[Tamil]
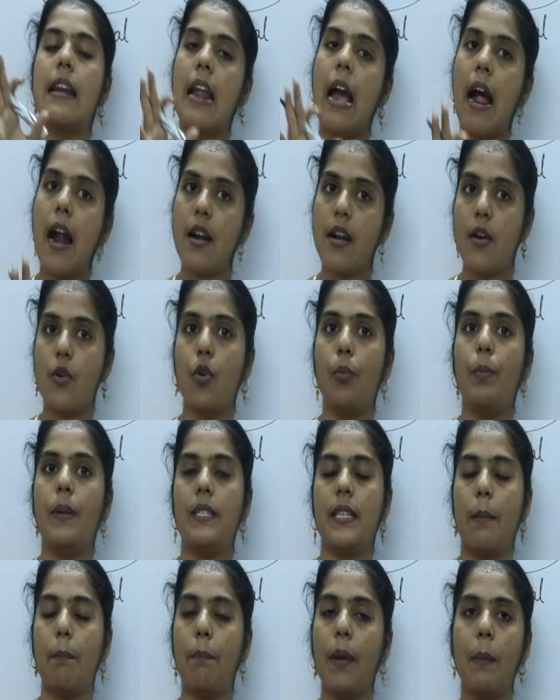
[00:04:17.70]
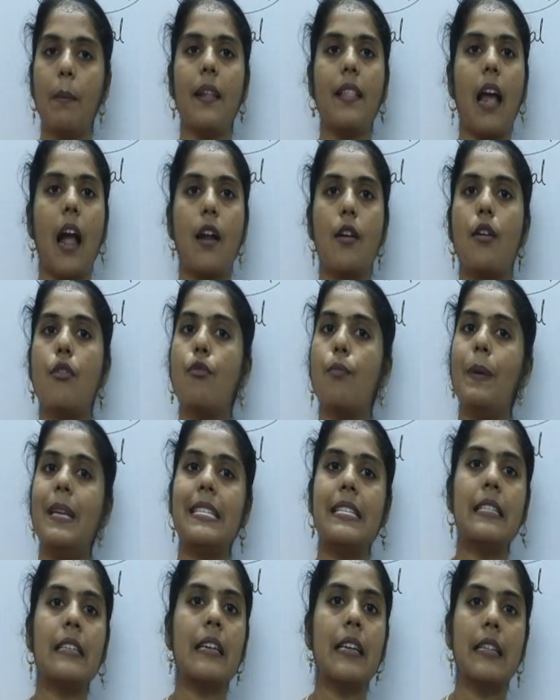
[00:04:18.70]
நான் ஹண்ட்ரட் ருபீஸ் எப்பயுமே நான் ஹண்ட்ரட்
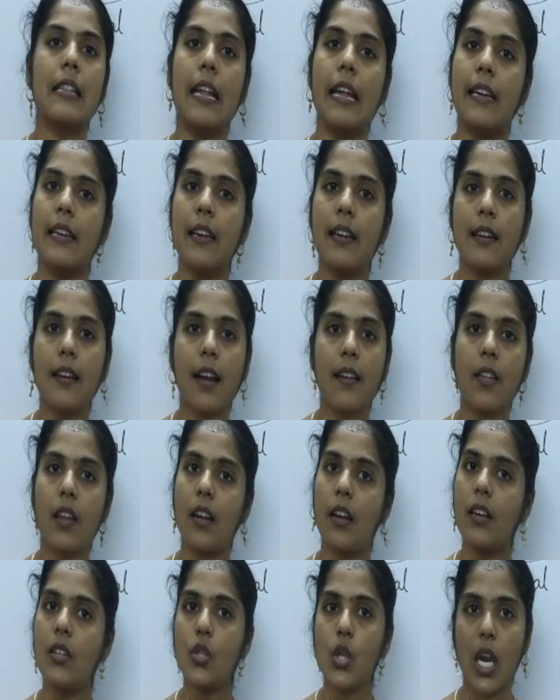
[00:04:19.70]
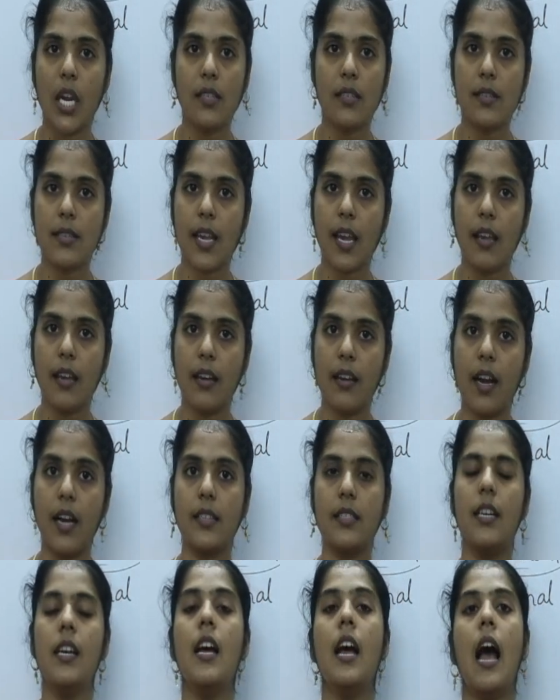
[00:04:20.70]
ருபீஸுங்கிறதுல என்ன இருக்காது எனக்கு சேஞ்சஸே
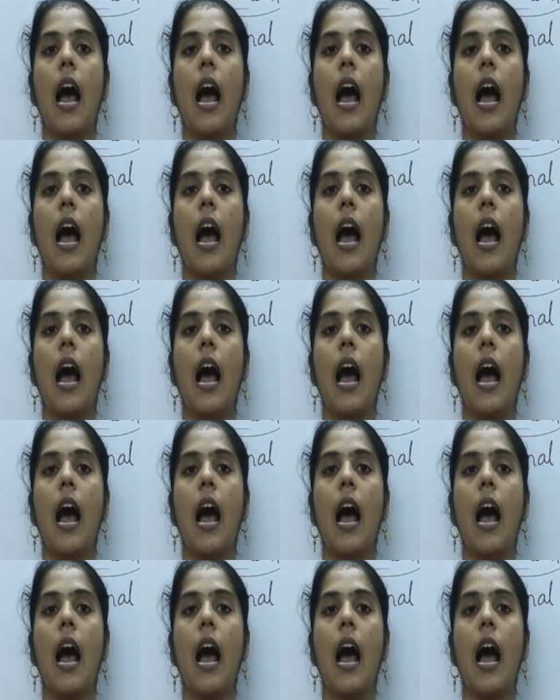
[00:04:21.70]
இருக்காது